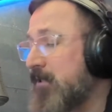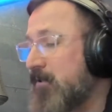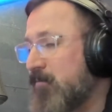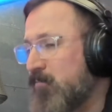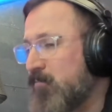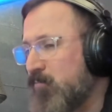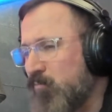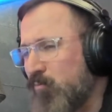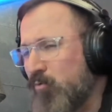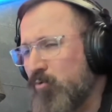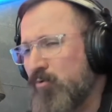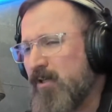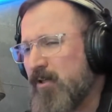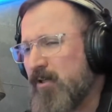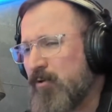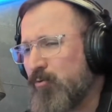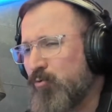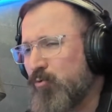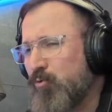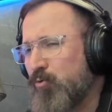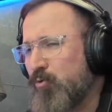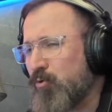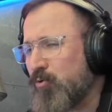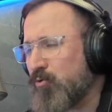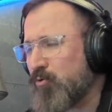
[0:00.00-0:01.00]
Bunları
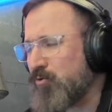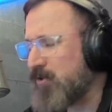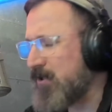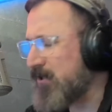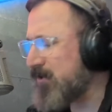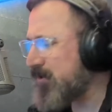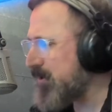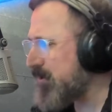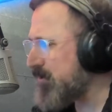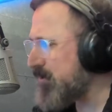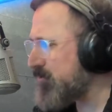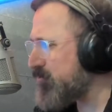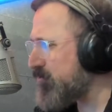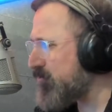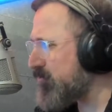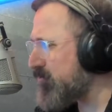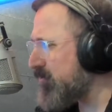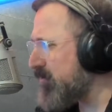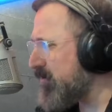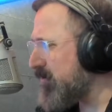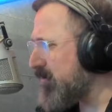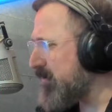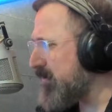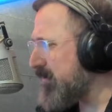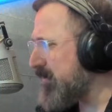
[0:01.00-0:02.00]
duyuyoruz hatta
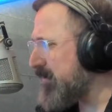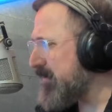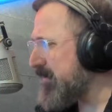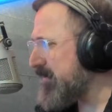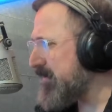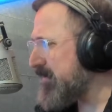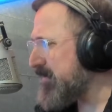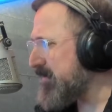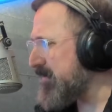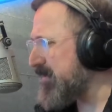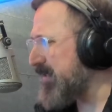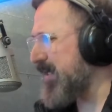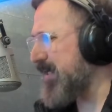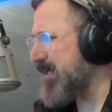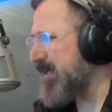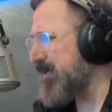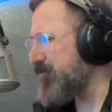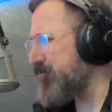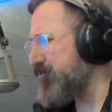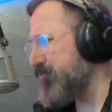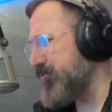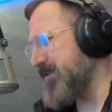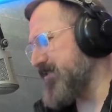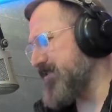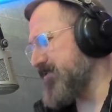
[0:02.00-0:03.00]
çok daha
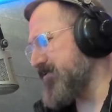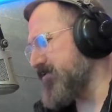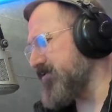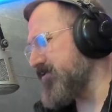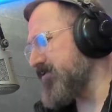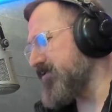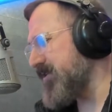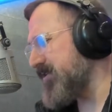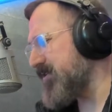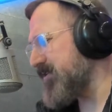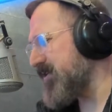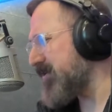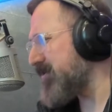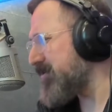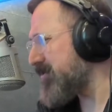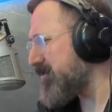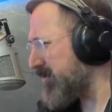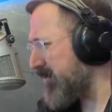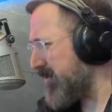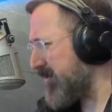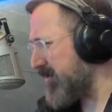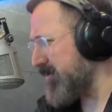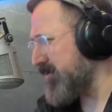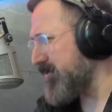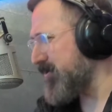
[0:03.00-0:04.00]
yürek sızlatan
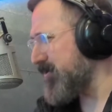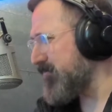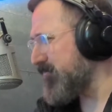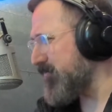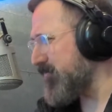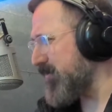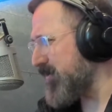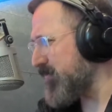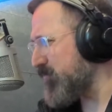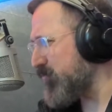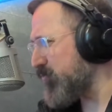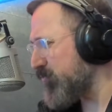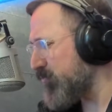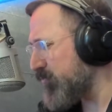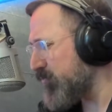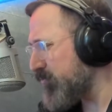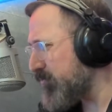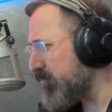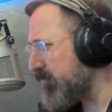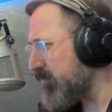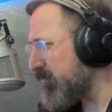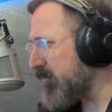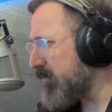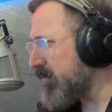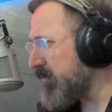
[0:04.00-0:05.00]
hikayeleri var bunun.
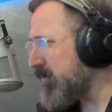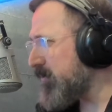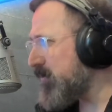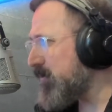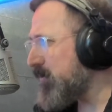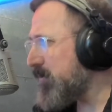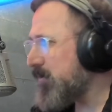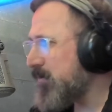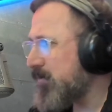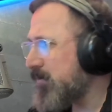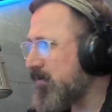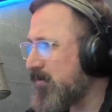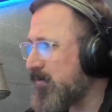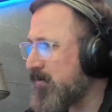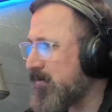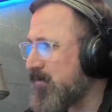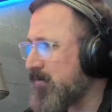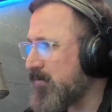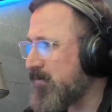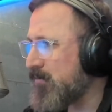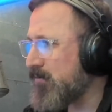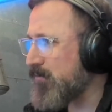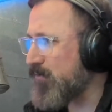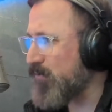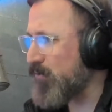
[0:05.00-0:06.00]

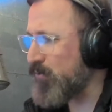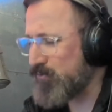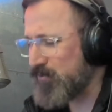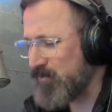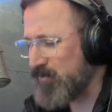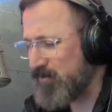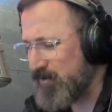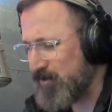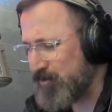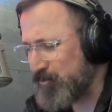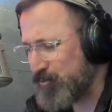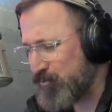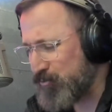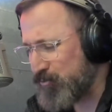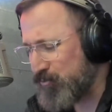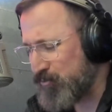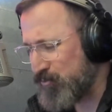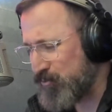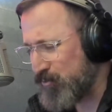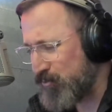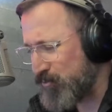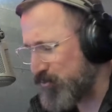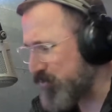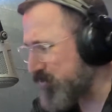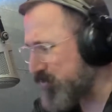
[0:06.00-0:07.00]
Ortada
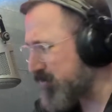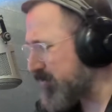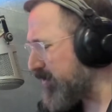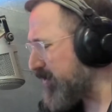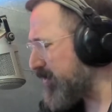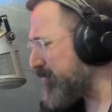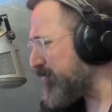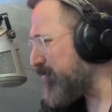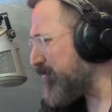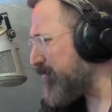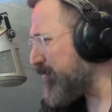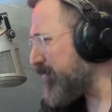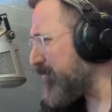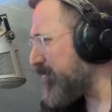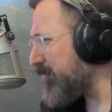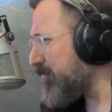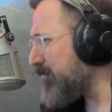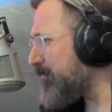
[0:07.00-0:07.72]
çocuk kalıyor.